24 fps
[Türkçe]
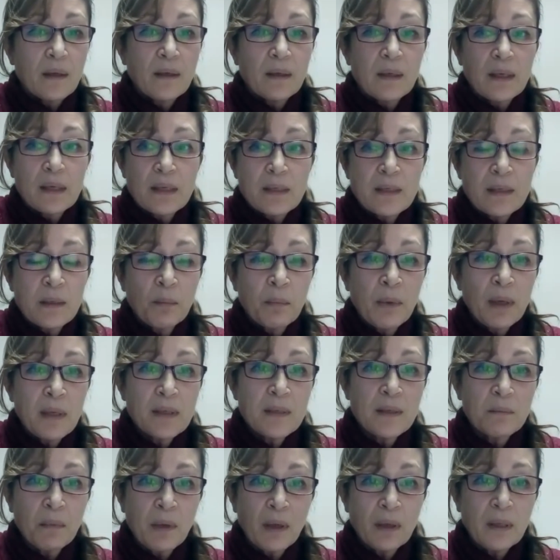Ee,
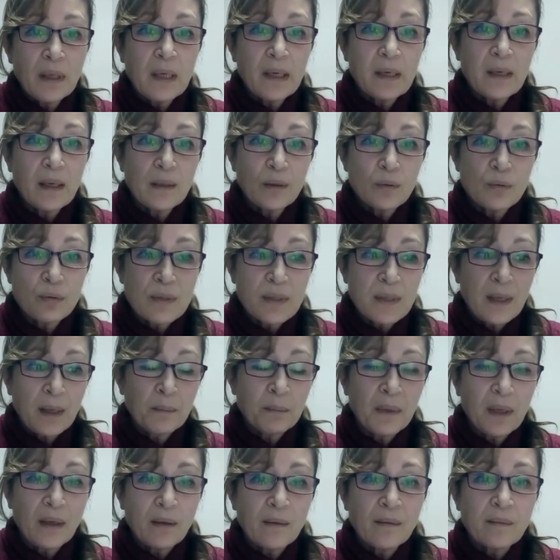zaman zaman geriye
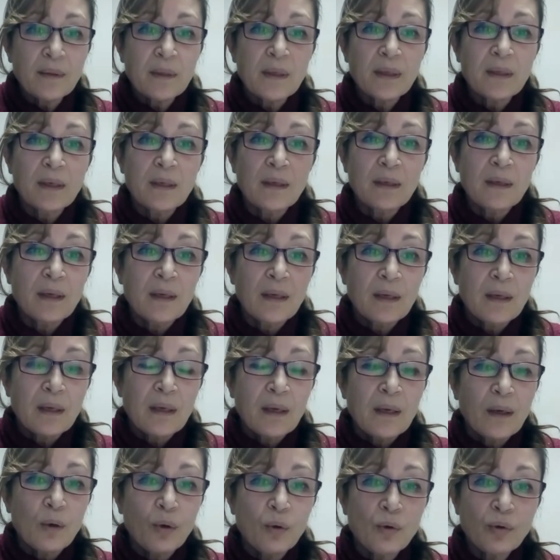düşsem de
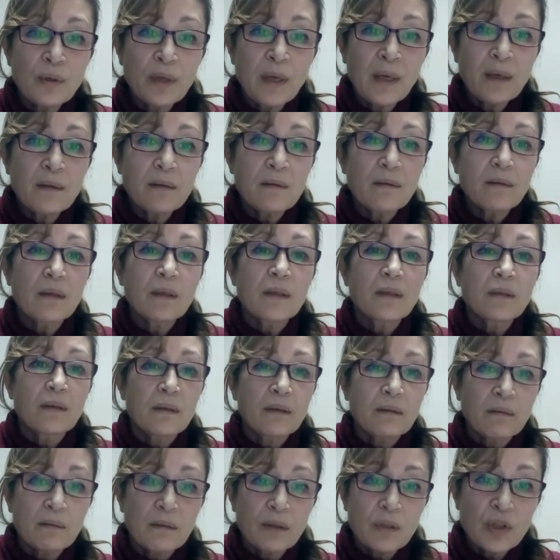Oradan
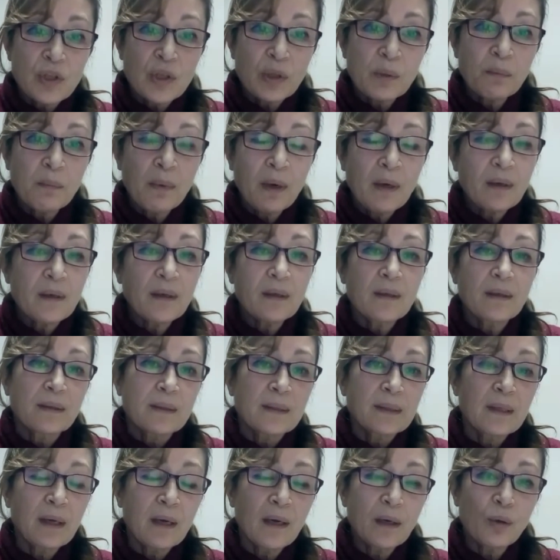çıkmak
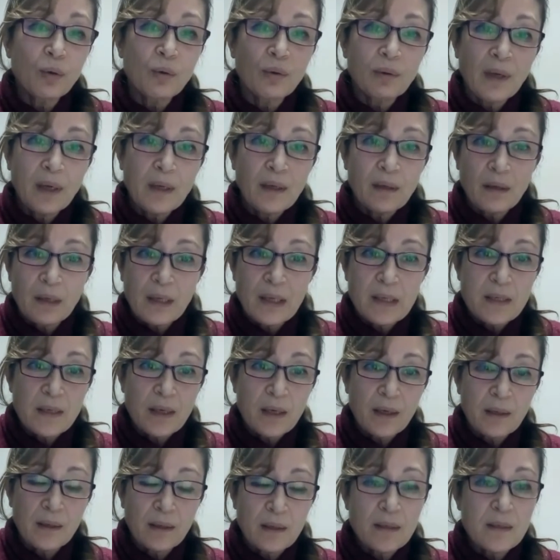daha kolay
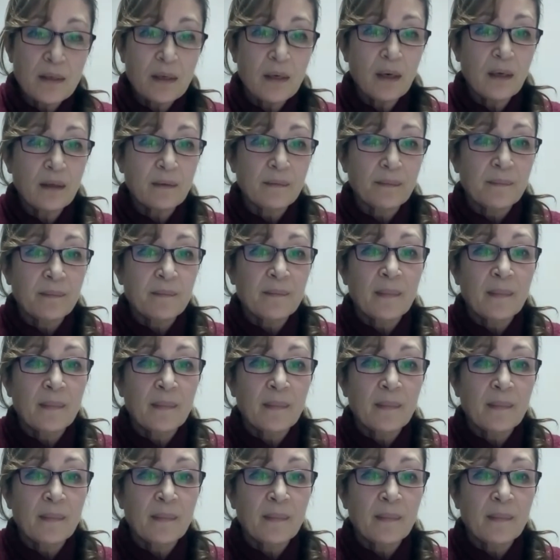eskiye nazaran.